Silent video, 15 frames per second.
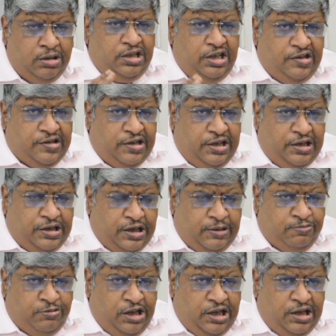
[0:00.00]
तीसरा टाइप
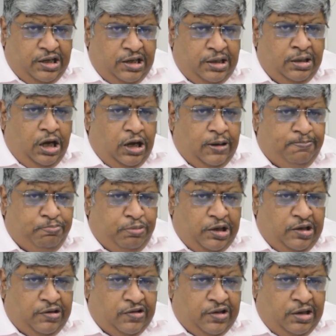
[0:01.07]
ये है आप
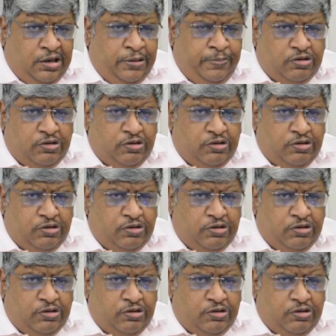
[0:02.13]
पैसा